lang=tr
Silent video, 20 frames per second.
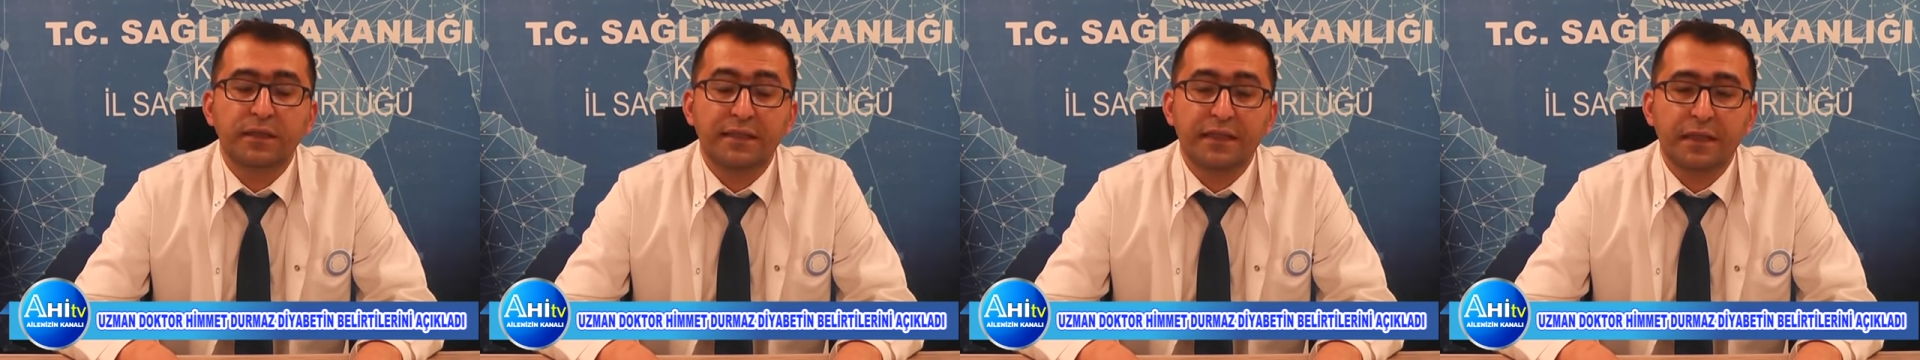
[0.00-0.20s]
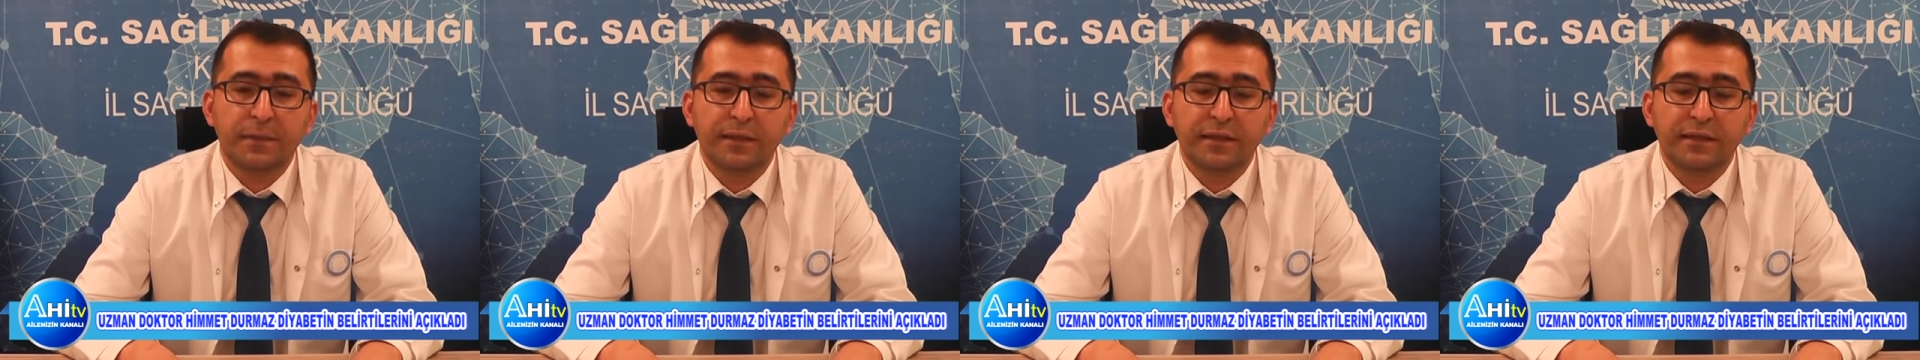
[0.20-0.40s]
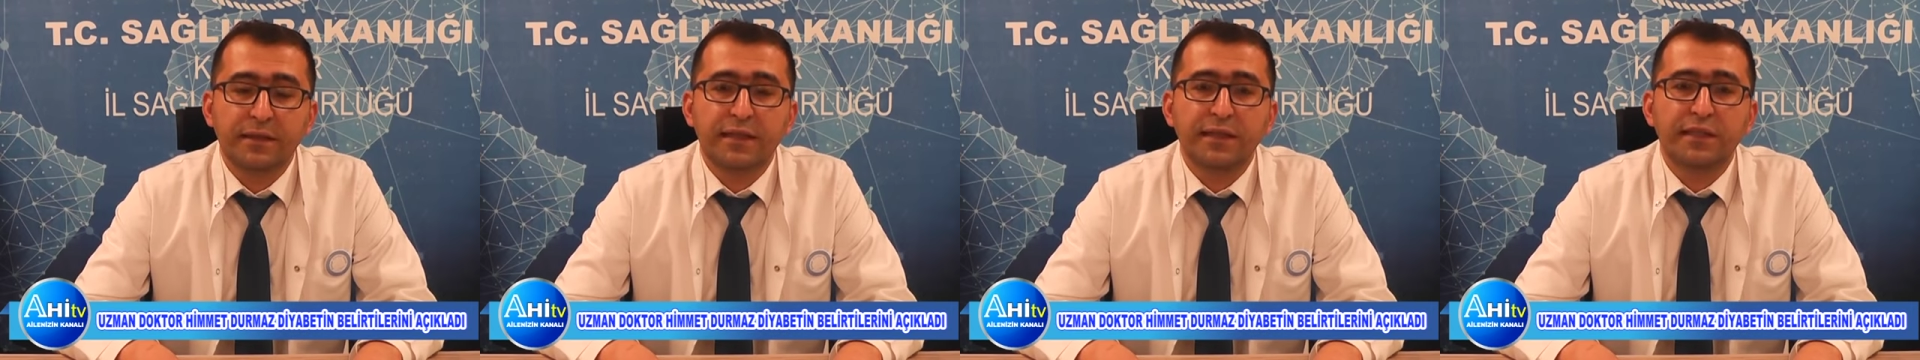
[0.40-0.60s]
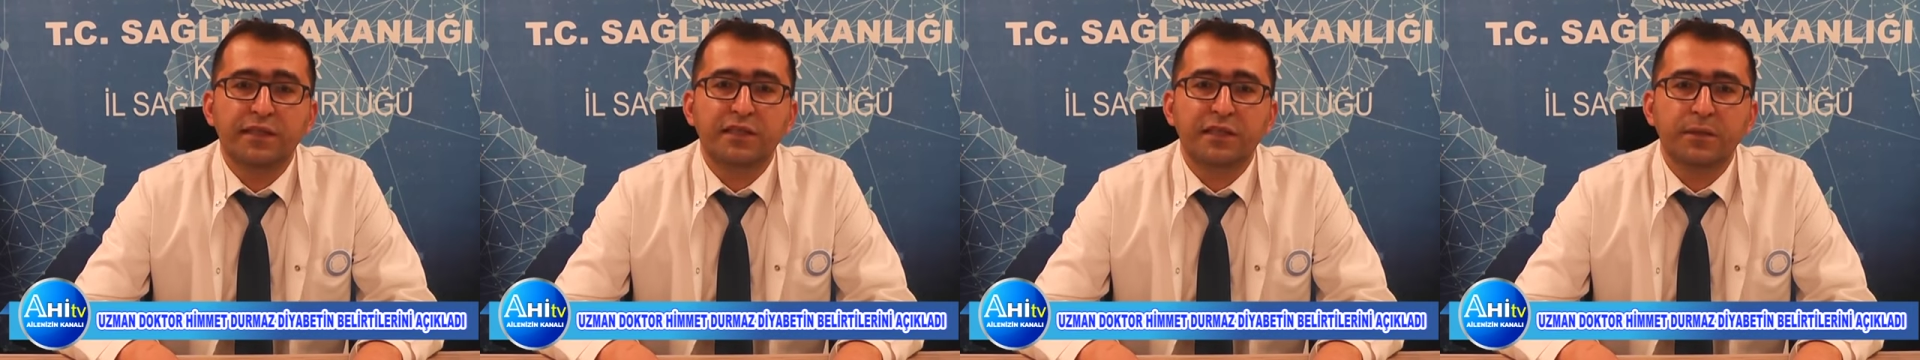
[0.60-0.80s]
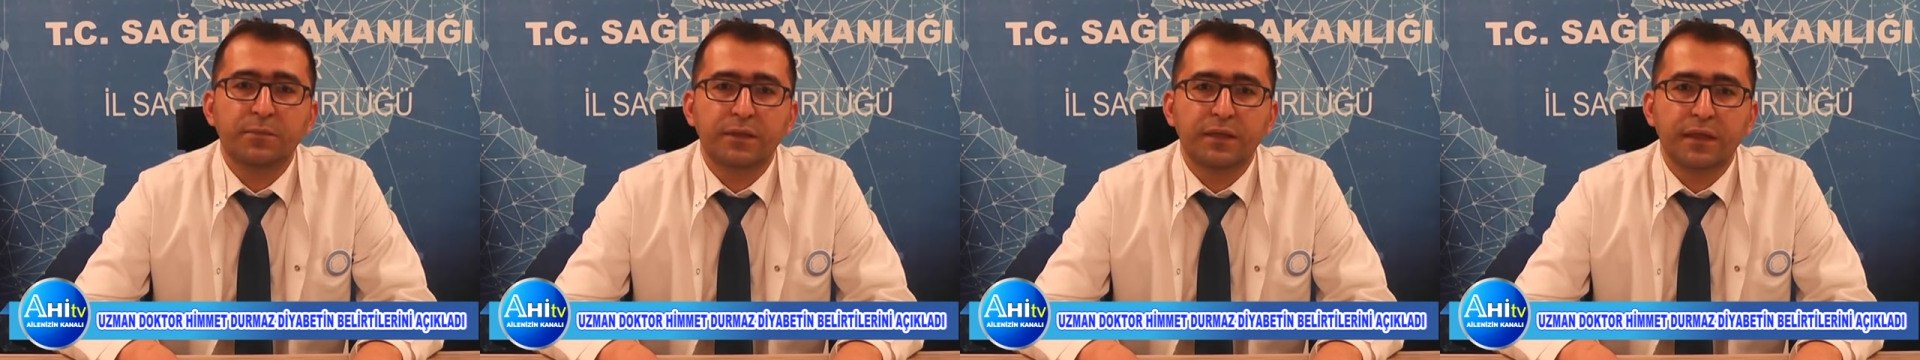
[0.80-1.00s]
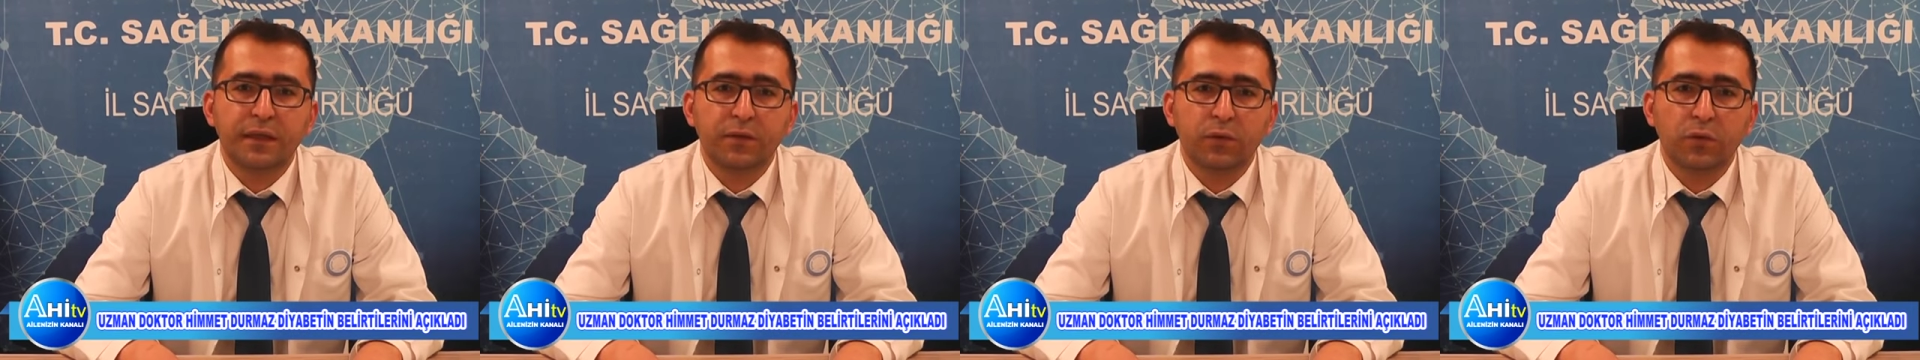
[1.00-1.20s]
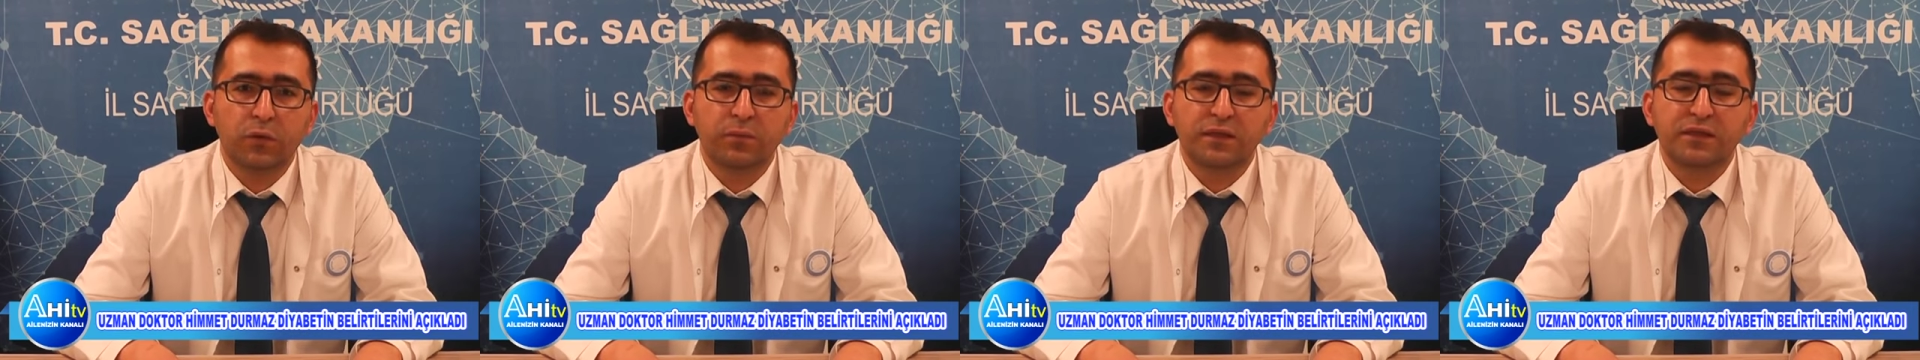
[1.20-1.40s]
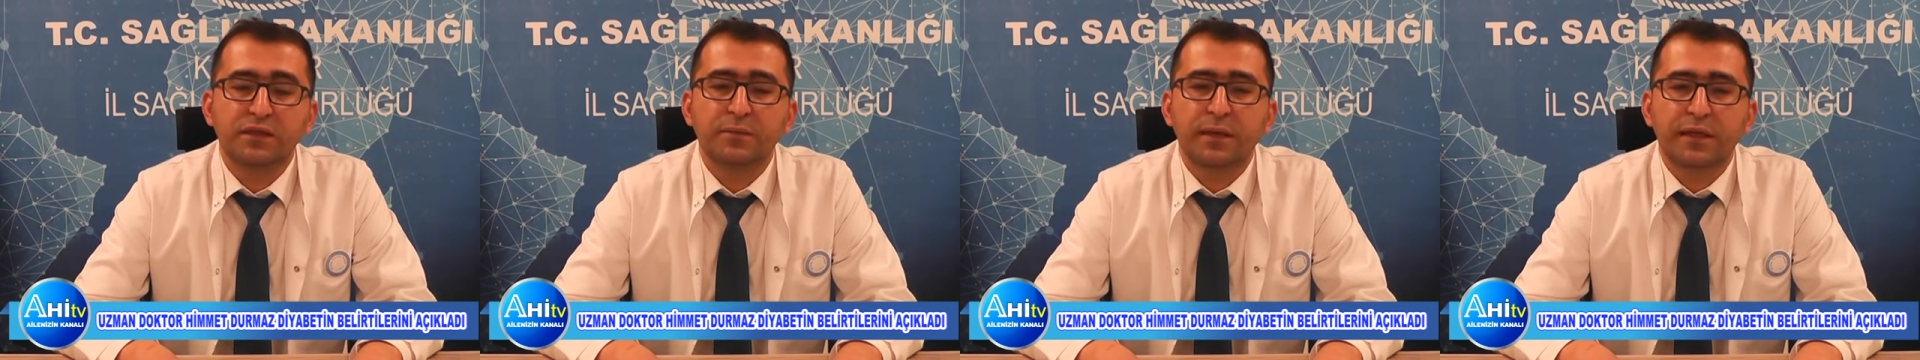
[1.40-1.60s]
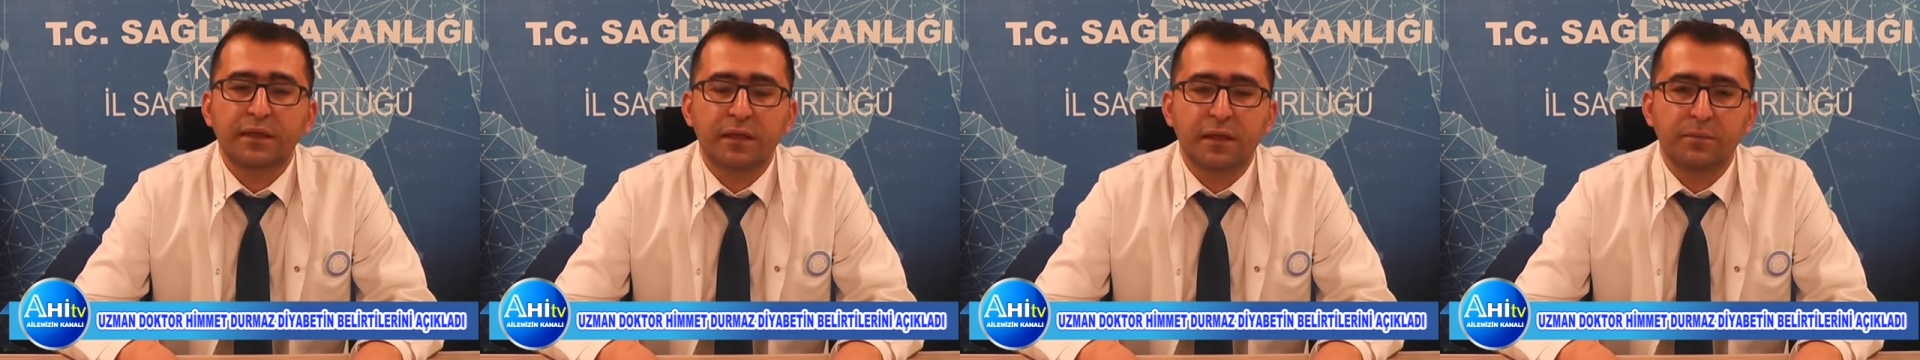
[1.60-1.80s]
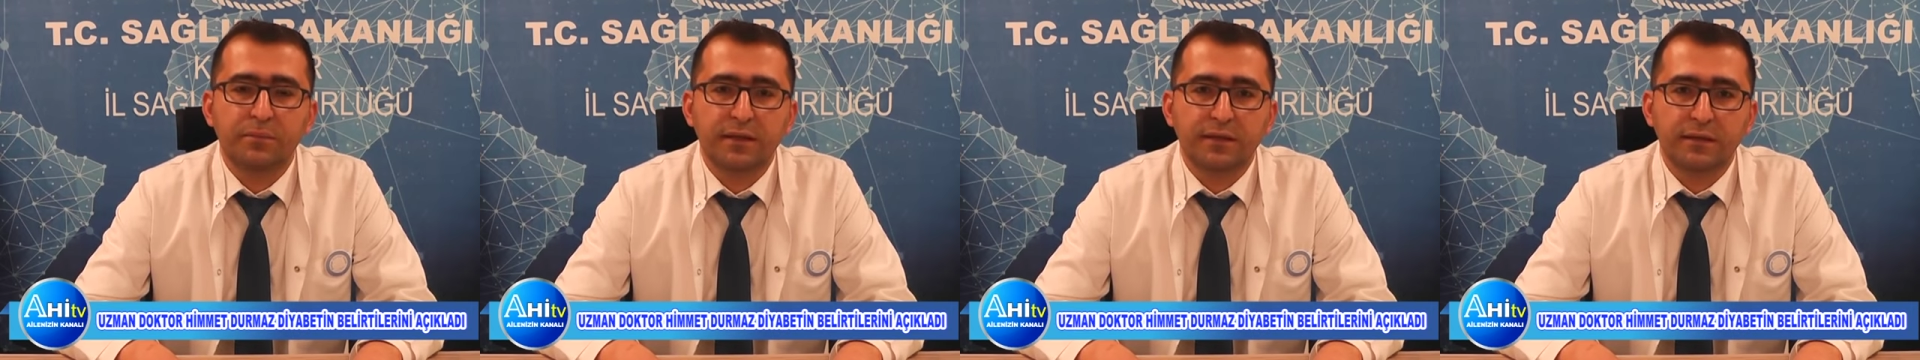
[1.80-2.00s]
diyabetli erişkin bireyin olması
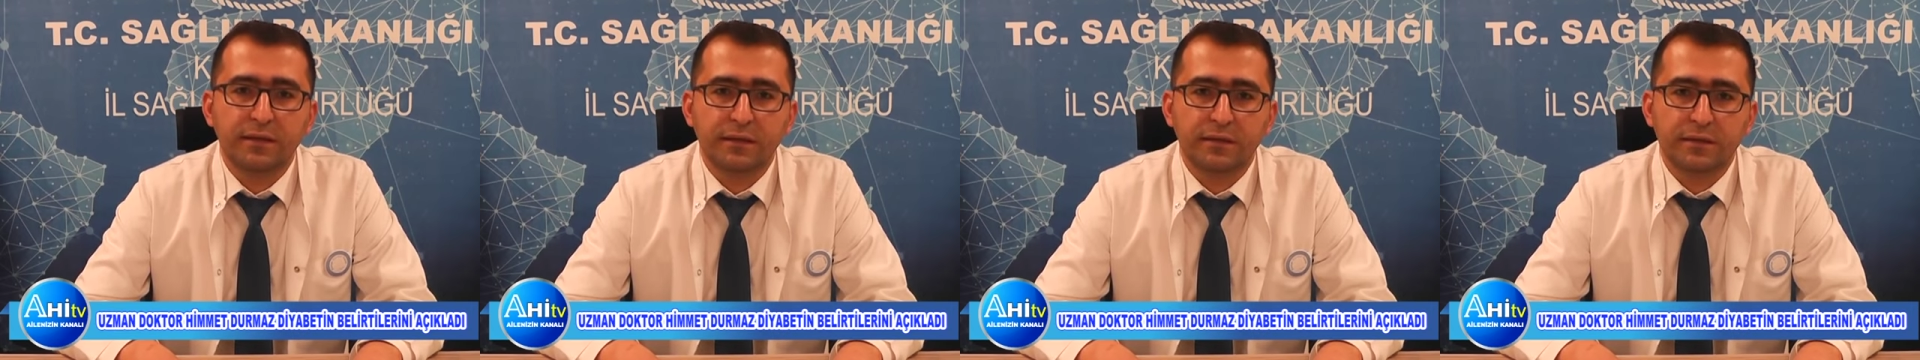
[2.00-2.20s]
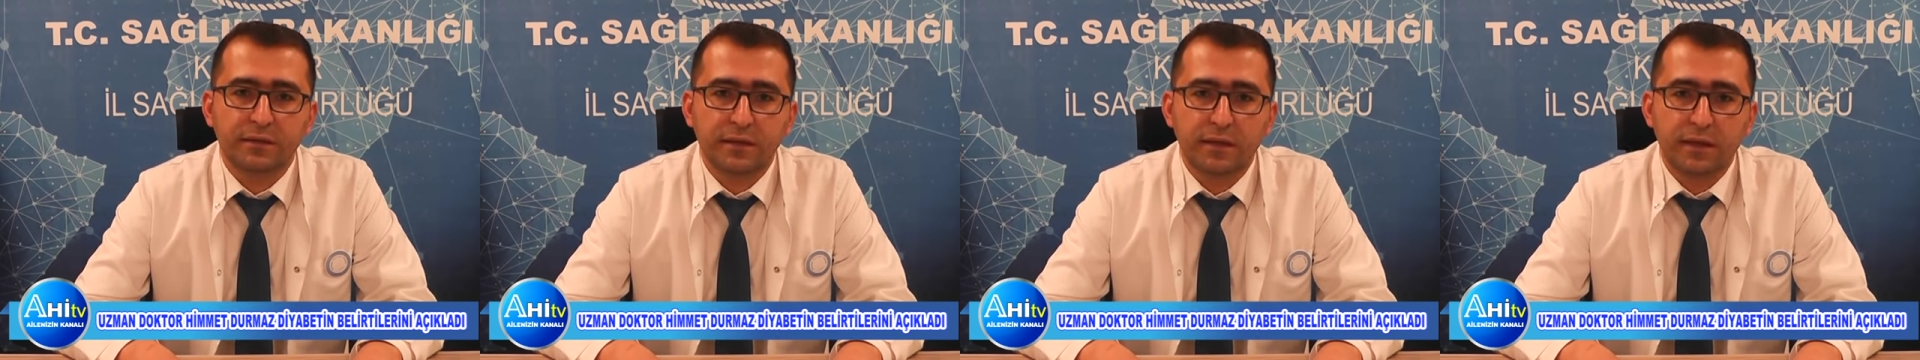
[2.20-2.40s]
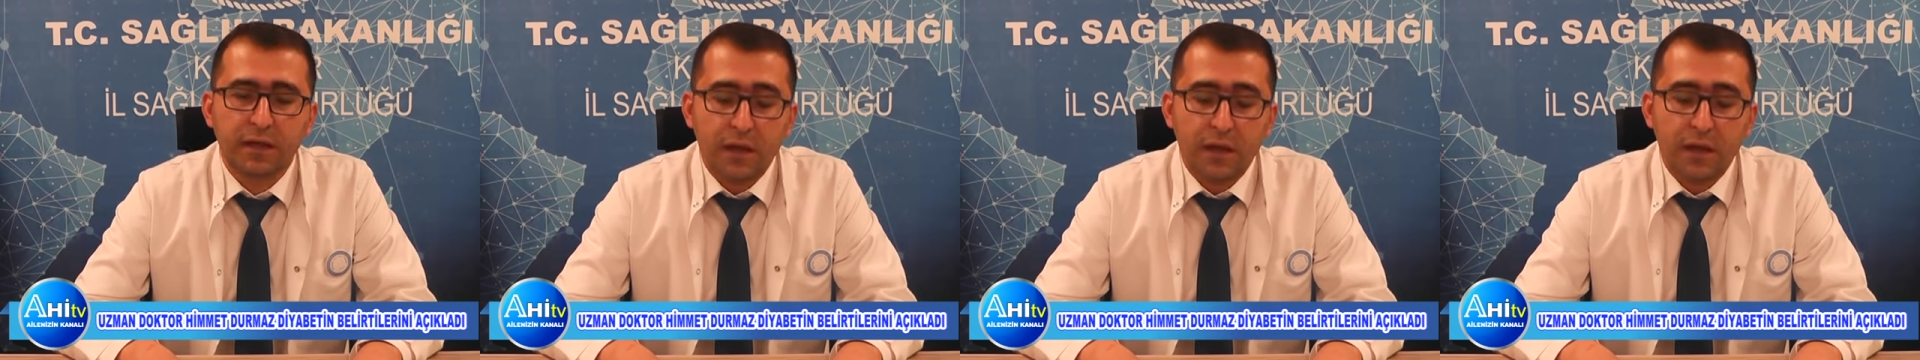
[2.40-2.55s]
beklenmektedir.